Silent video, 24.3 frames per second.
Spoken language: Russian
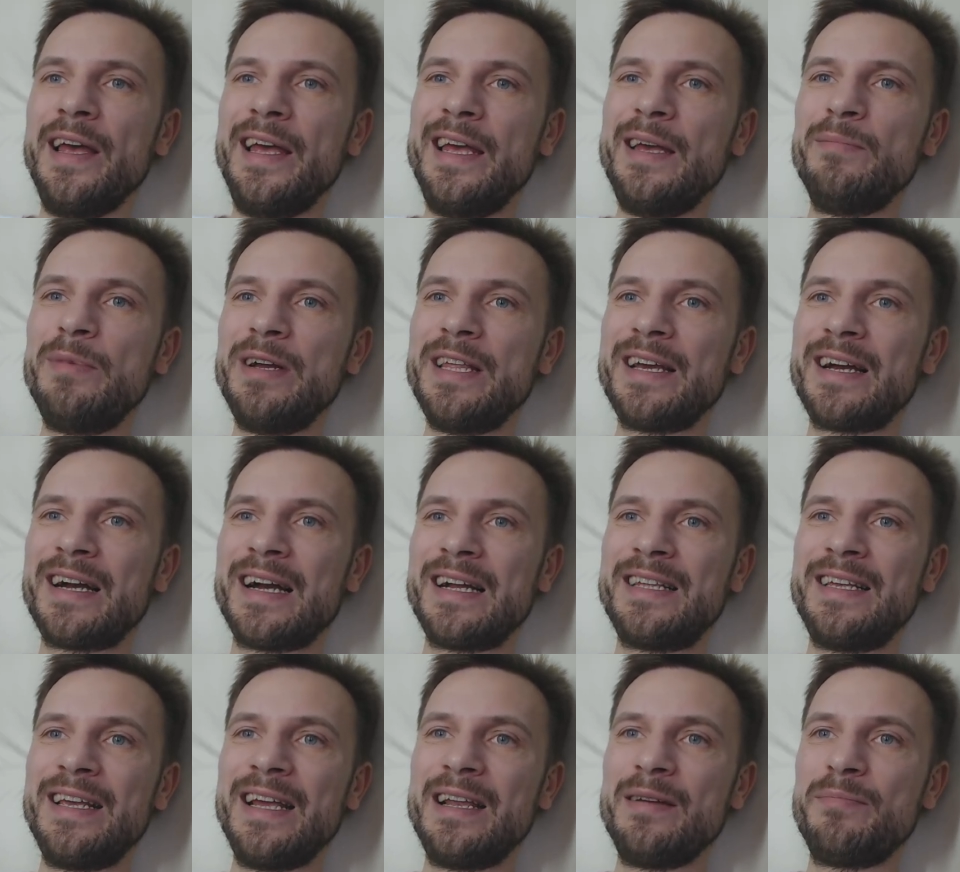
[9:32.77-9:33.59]
И мы не
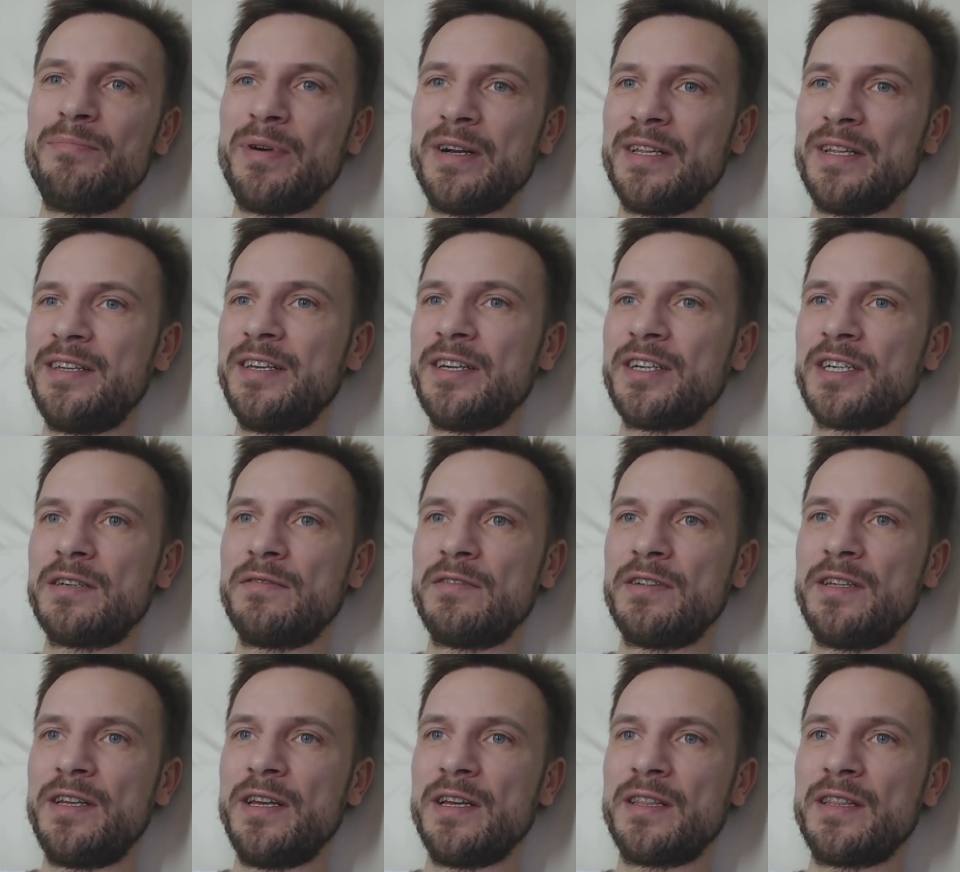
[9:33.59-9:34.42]
хотели
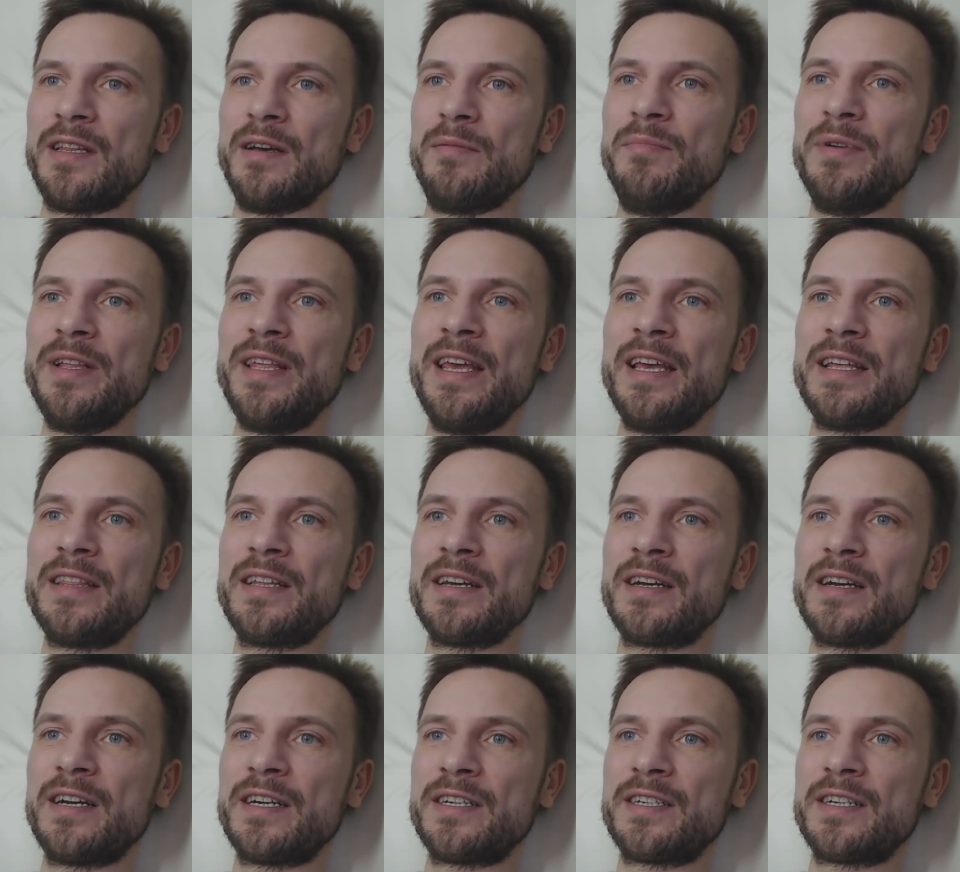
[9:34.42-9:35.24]
поддерживать это. Мне
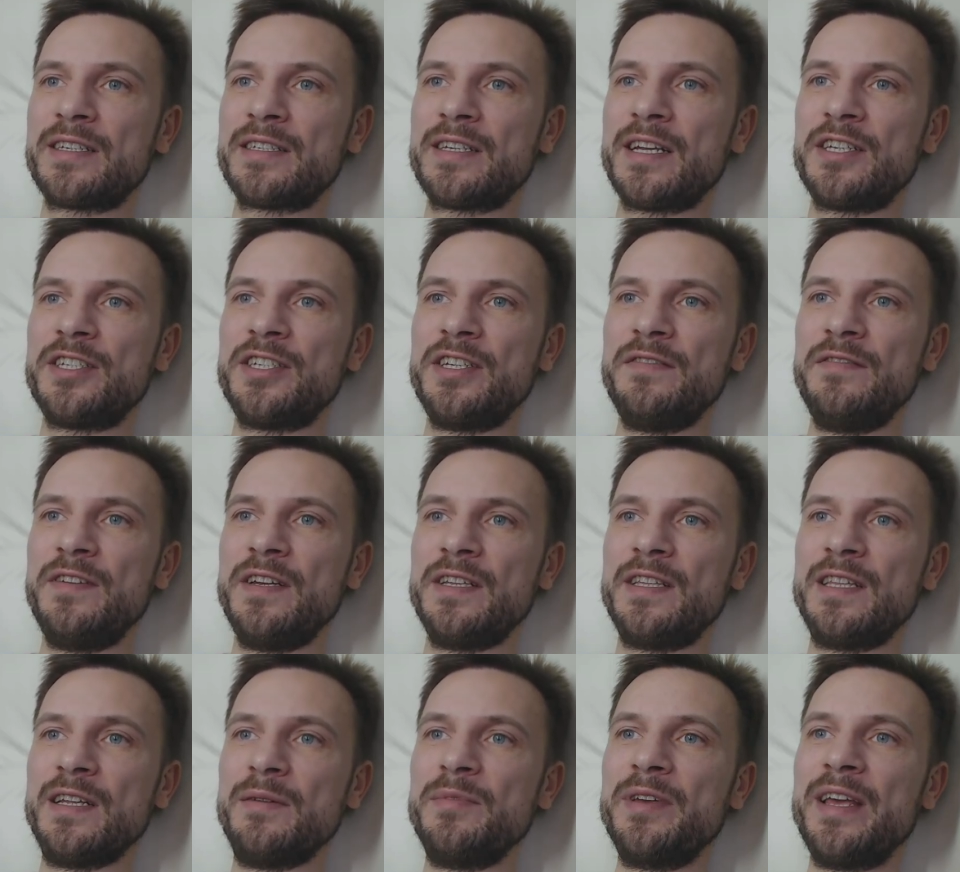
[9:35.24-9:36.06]
это кажется
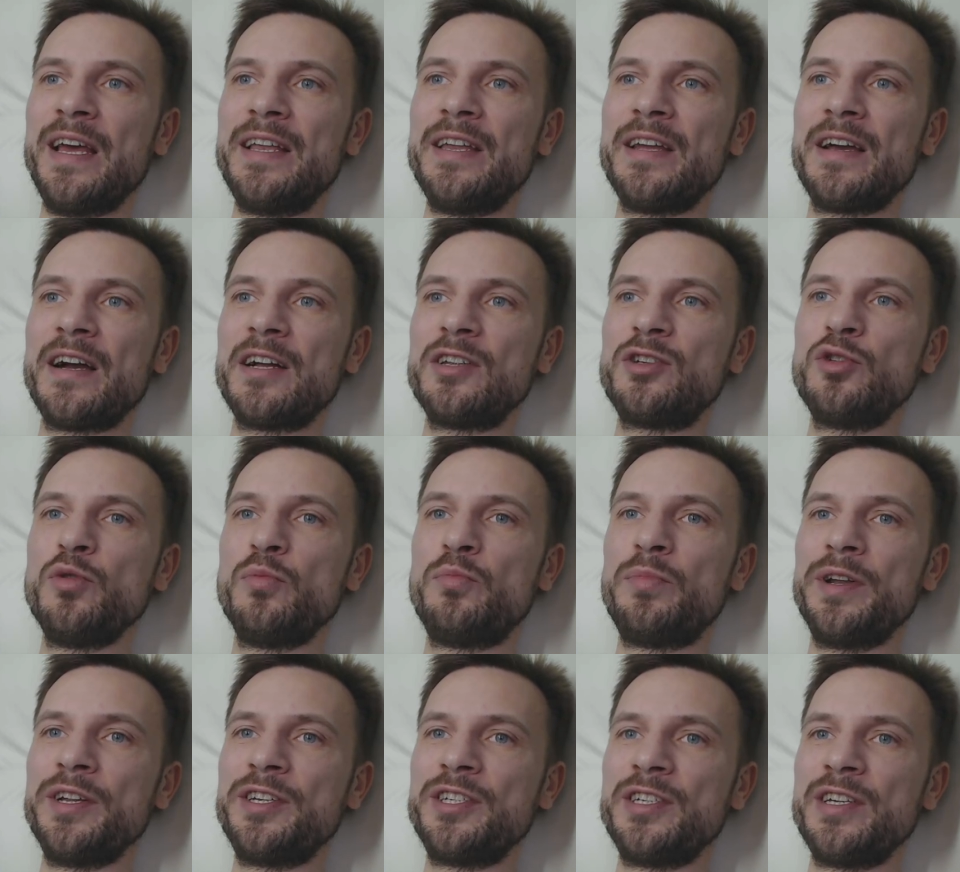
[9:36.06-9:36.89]
очевидным. Я не хочу
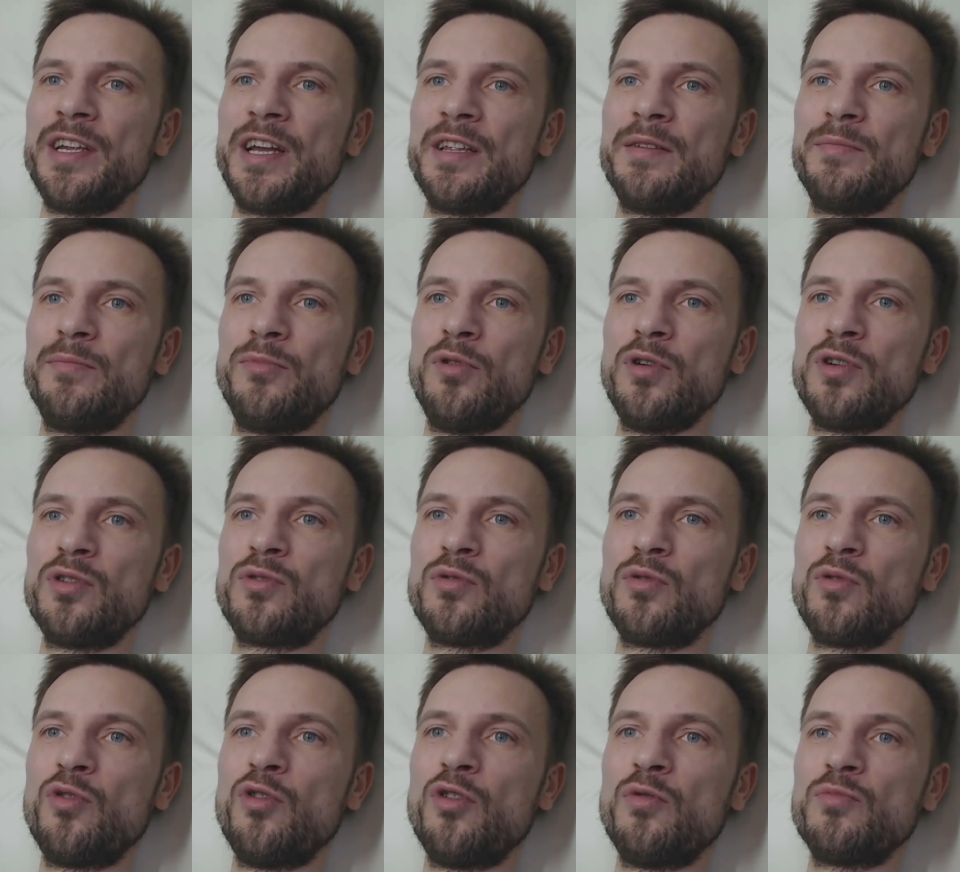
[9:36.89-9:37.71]
причинять боль
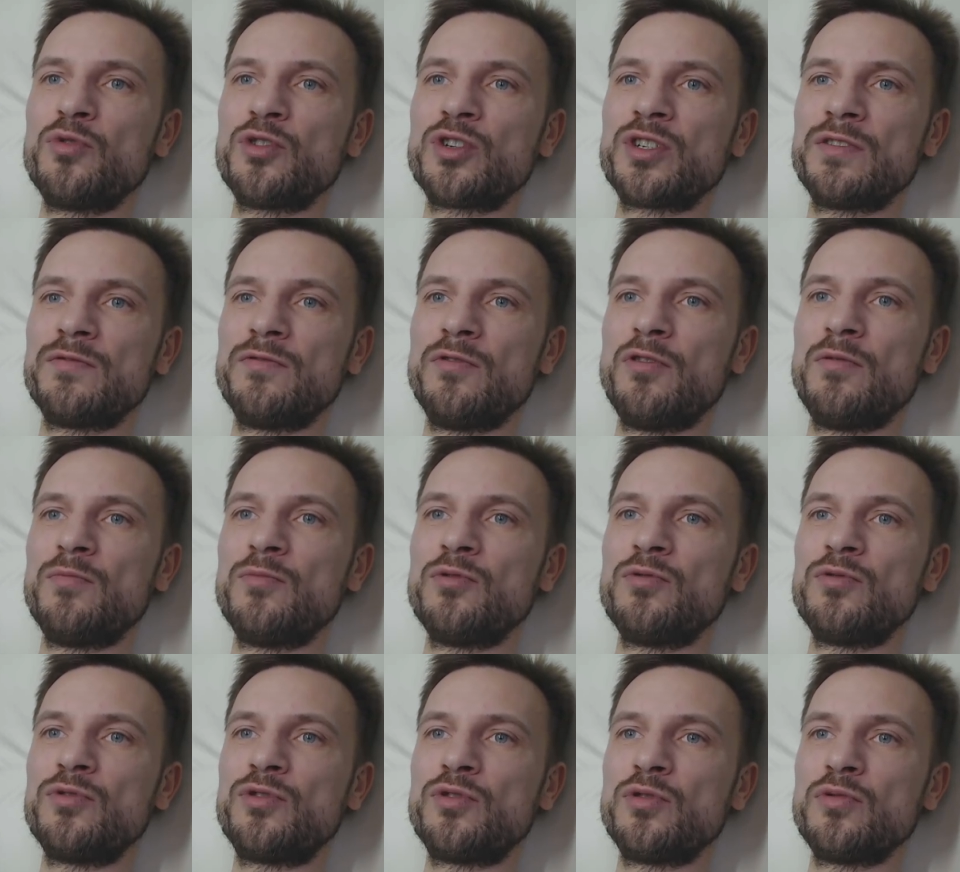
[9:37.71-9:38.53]
другому
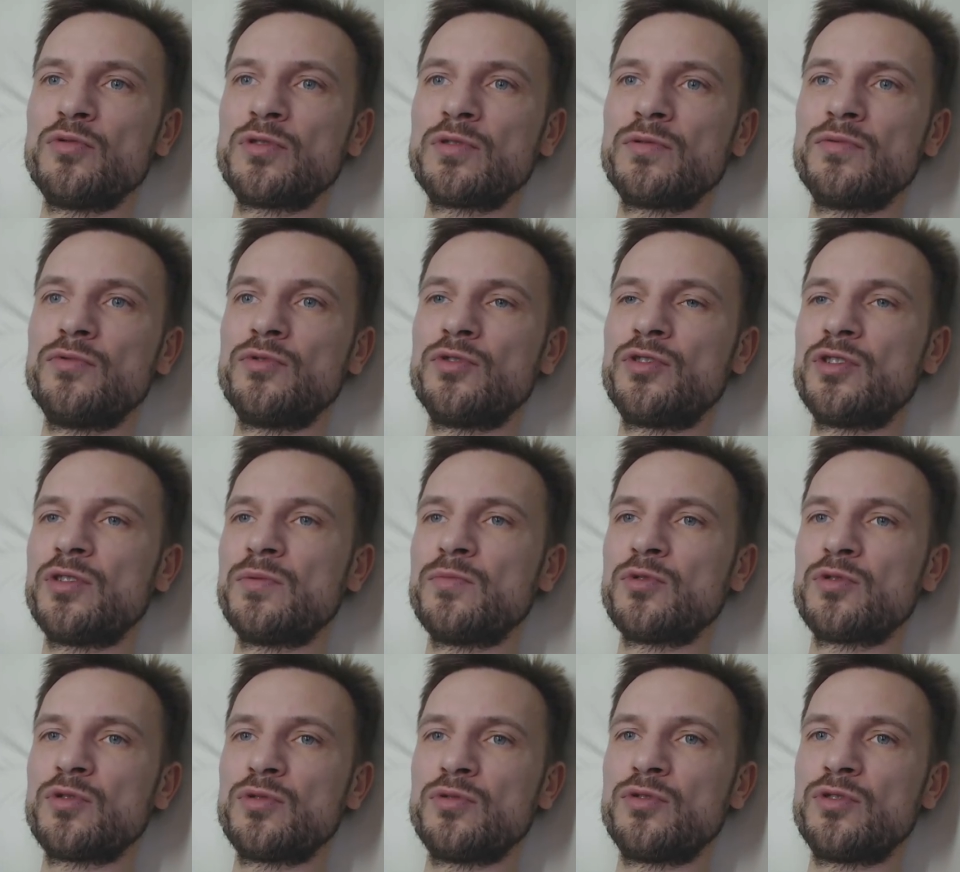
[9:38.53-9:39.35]
живому,
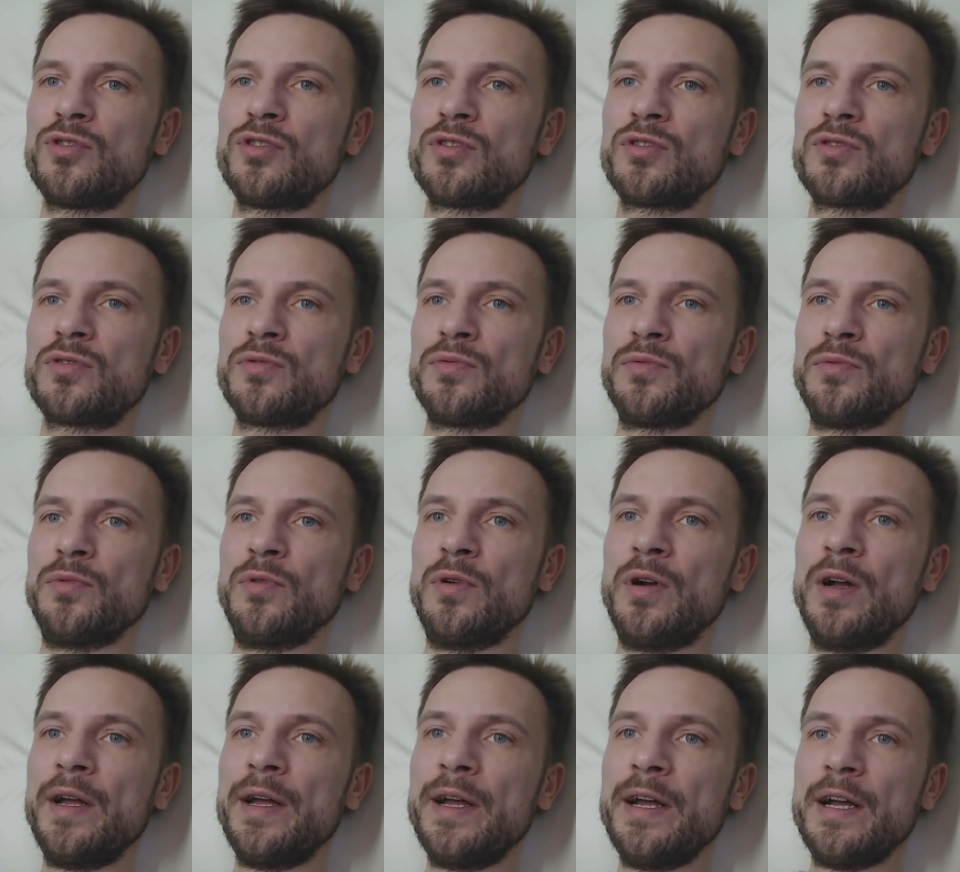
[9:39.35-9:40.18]
чувствующему
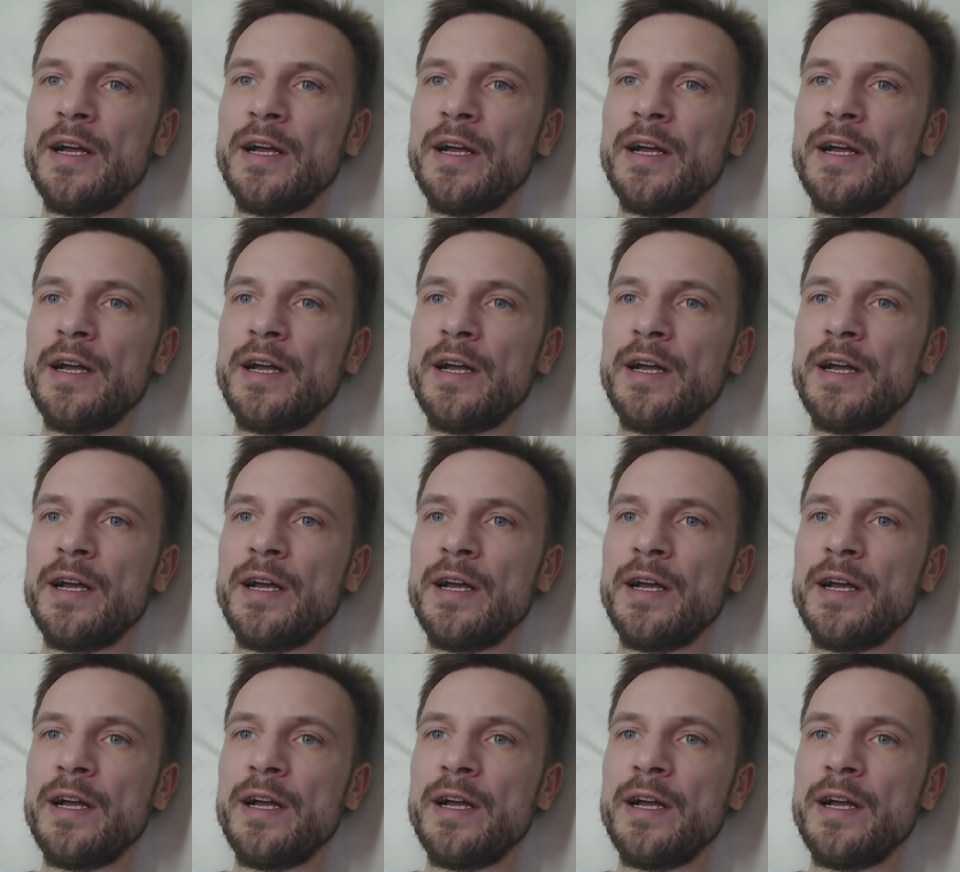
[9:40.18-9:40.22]
существу.